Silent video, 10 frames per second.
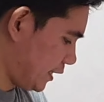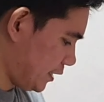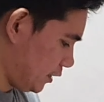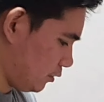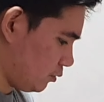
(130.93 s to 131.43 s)
na
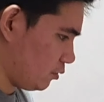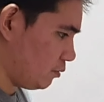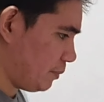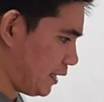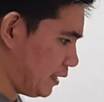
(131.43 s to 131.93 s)
natin
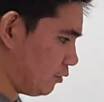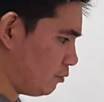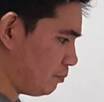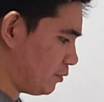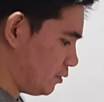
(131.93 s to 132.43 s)
tong parang
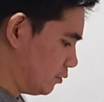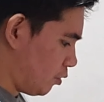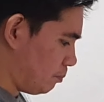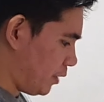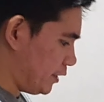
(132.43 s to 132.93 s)

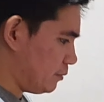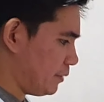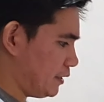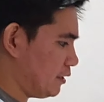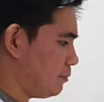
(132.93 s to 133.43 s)

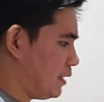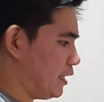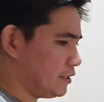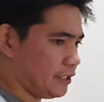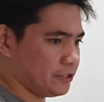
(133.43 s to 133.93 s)
compartment pa mga
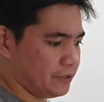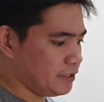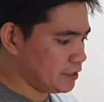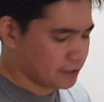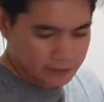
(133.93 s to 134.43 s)

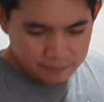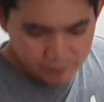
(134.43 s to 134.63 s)
accessories.